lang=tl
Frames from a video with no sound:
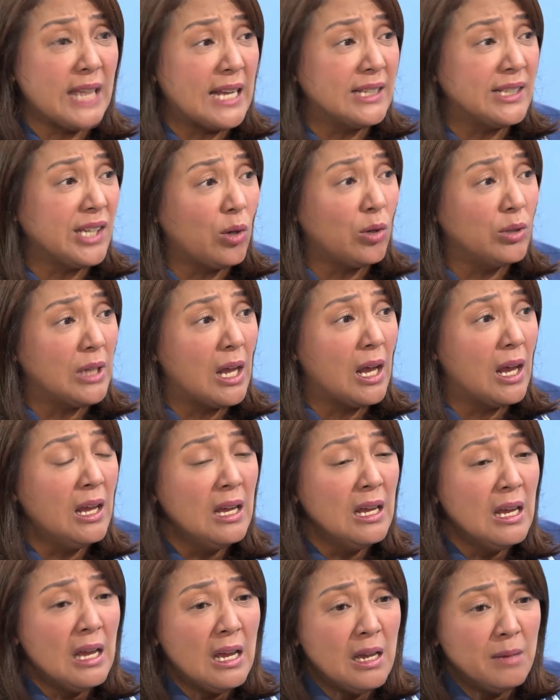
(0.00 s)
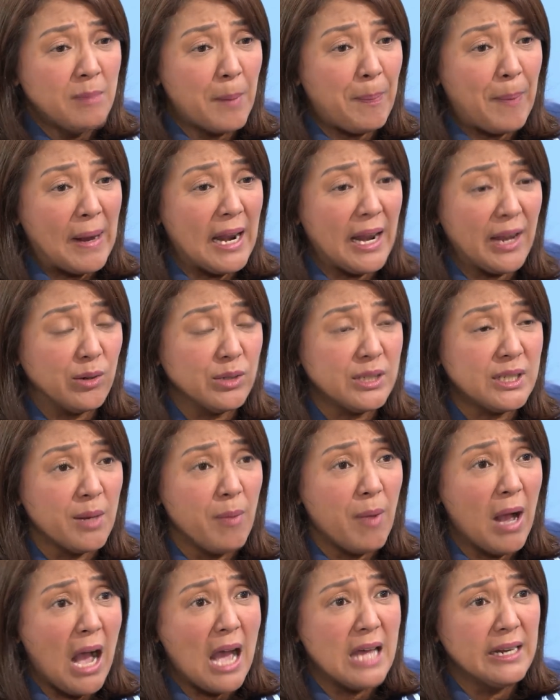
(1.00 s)
ng konsensya ko na
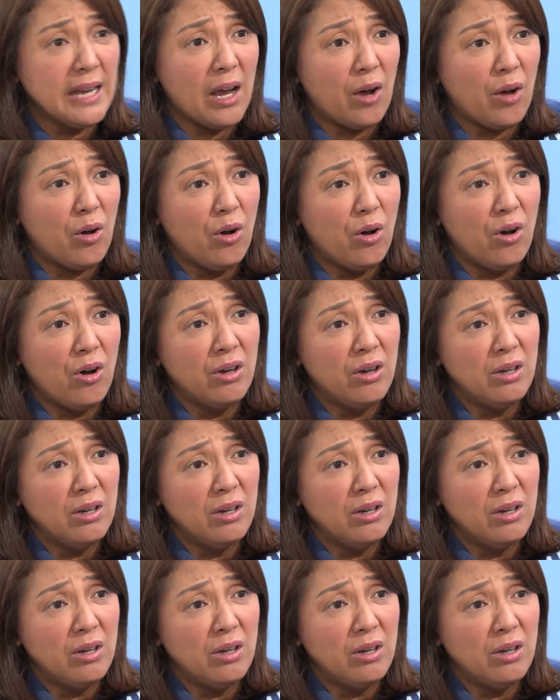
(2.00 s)
mapalayo sa mga anak